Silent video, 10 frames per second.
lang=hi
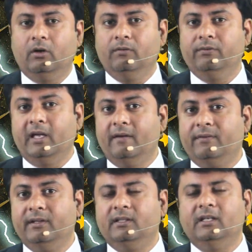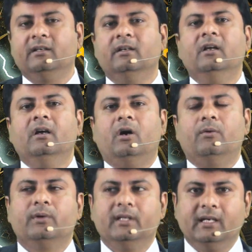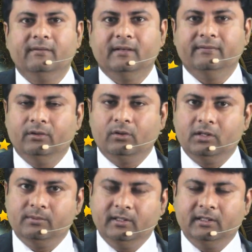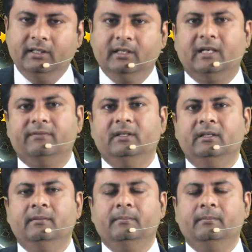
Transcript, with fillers: ऑफ एवरीथिंग और वो किताब काफ़ी नॉलेजेबल थी काफ़ी